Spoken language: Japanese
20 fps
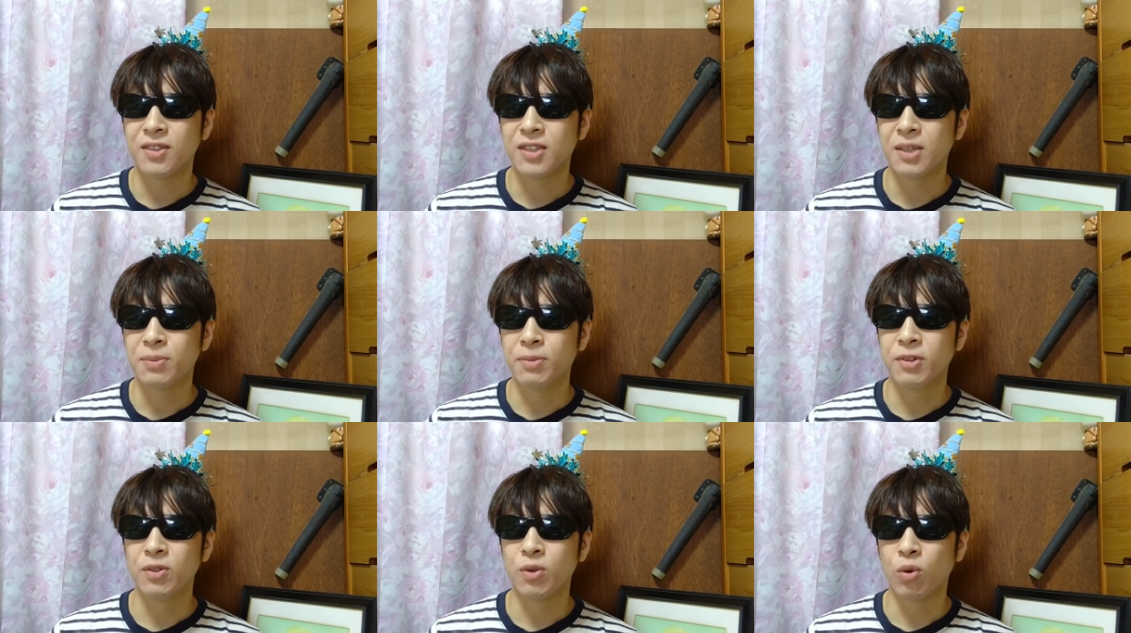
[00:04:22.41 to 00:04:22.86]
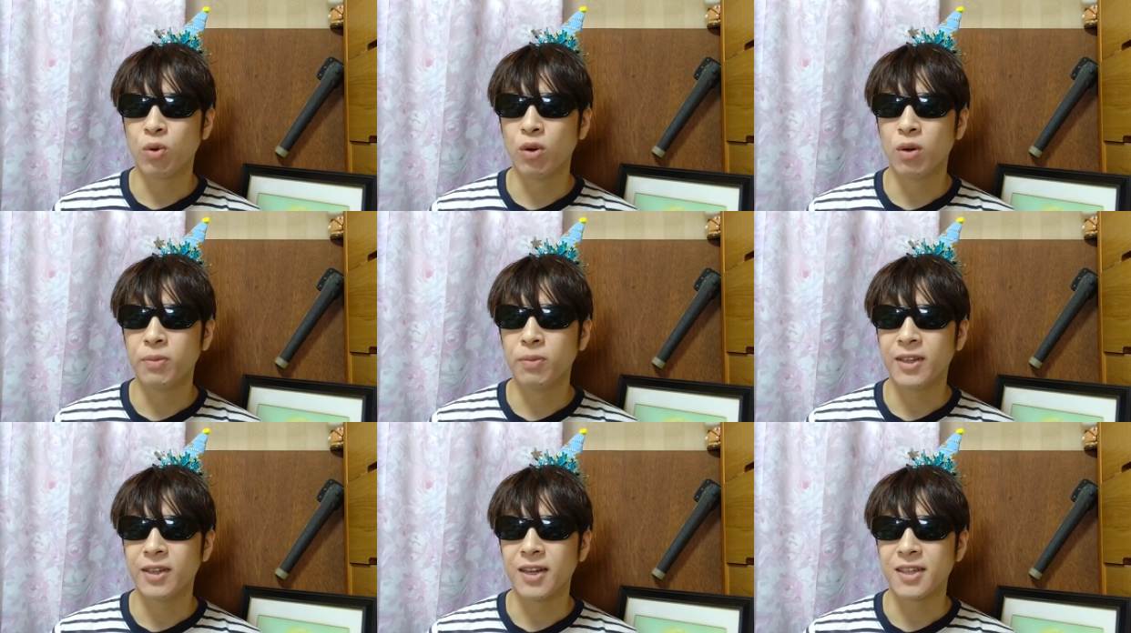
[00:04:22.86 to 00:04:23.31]
自分の
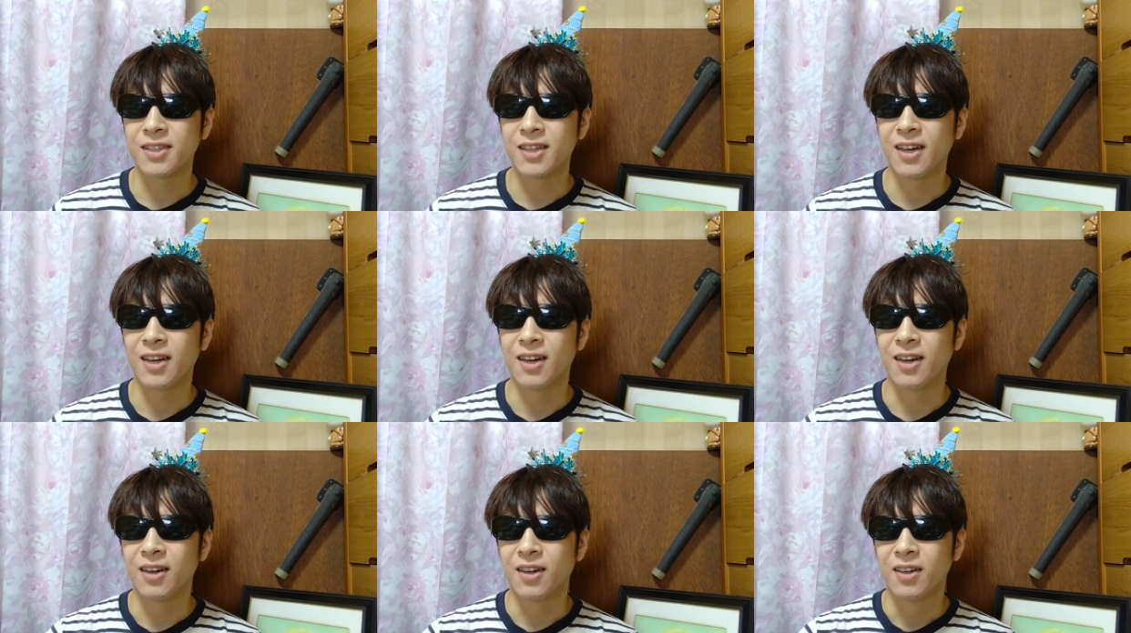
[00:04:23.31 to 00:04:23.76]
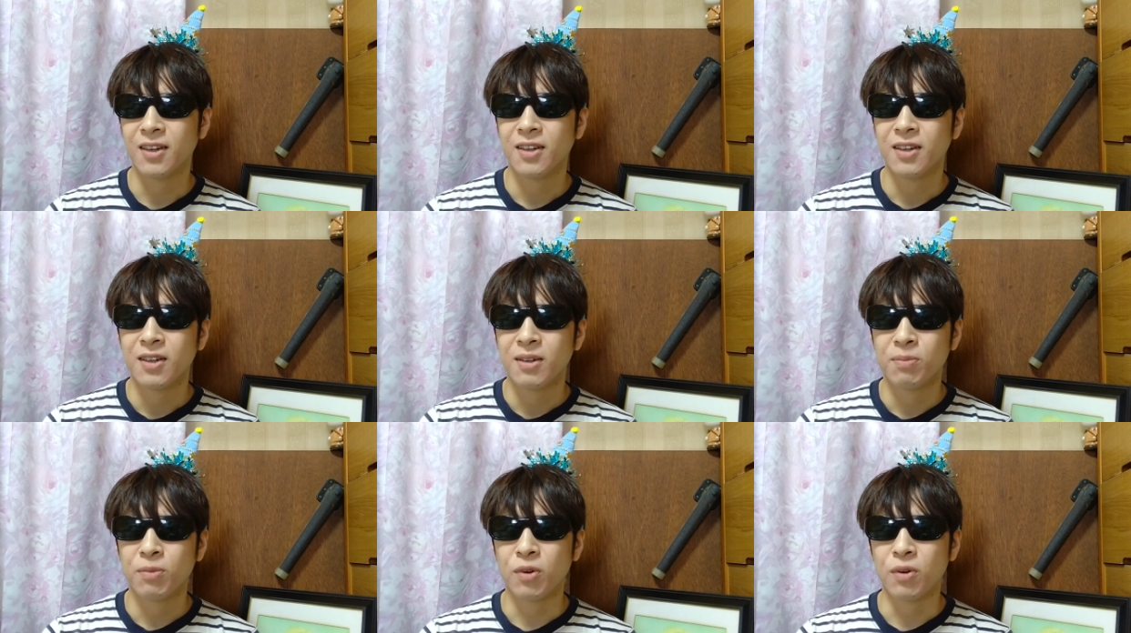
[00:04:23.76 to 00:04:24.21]
ホームではさ、
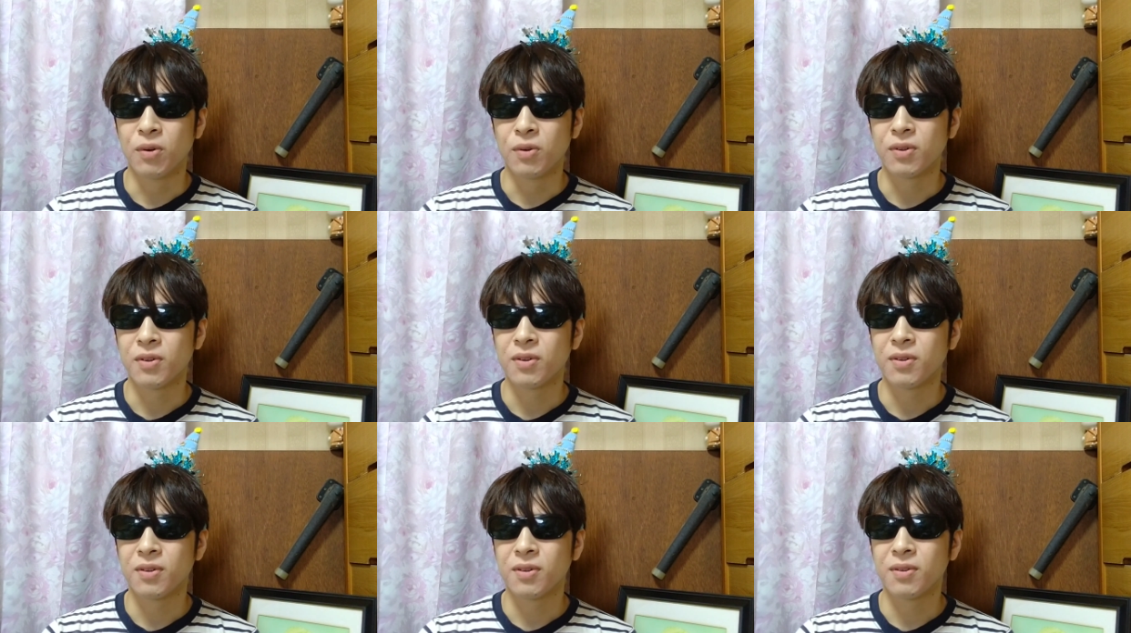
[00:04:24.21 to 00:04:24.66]
も